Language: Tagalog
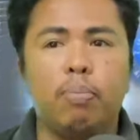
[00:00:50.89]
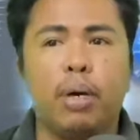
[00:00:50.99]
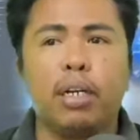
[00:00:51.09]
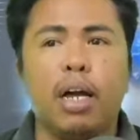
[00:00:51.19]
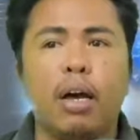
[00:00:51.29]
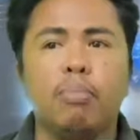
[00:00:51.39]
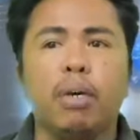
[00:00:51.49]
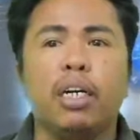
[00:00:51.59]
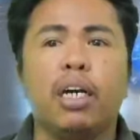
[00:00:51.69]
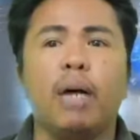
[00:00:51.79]
para
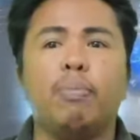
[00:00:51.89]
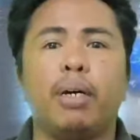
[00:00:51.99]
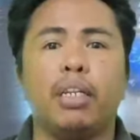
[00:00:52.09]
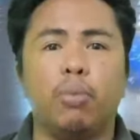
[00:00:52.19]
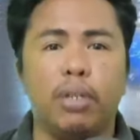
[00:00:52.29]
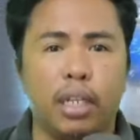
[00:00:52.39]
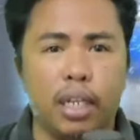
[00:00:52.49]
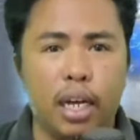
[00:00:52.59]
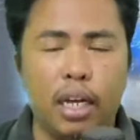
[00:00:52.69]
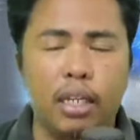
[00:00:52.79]

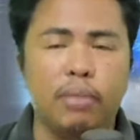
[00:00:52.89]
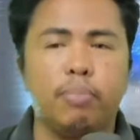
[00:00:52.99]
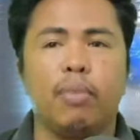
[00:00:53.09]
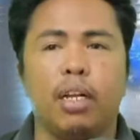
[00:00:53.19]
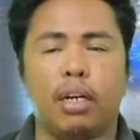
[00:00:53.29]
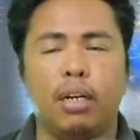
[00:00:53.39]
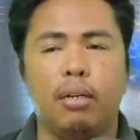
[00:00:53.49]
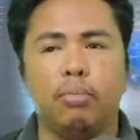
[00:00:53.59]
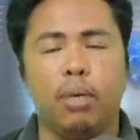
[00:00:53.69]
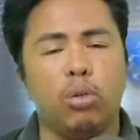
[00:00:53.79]
magkapaliwanagan,
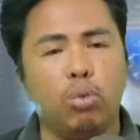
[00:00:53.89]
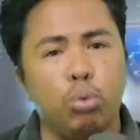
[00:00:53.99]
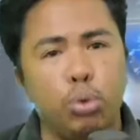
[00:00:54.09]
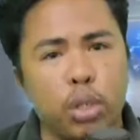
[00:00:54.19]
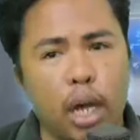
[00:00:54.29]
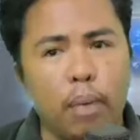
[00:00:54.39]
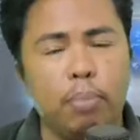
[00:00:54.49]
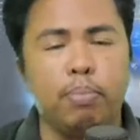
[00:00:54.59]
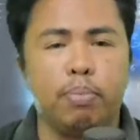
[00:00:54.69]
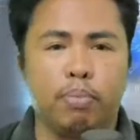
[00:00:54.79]
uh, mag-usap,
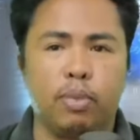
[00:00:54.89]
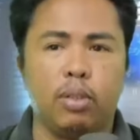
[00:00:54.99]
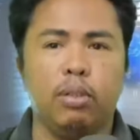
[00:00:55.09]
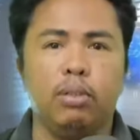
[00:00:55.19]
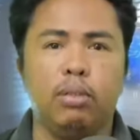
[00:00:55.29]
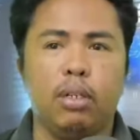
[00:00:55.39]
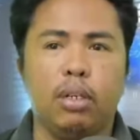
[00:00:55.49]
no?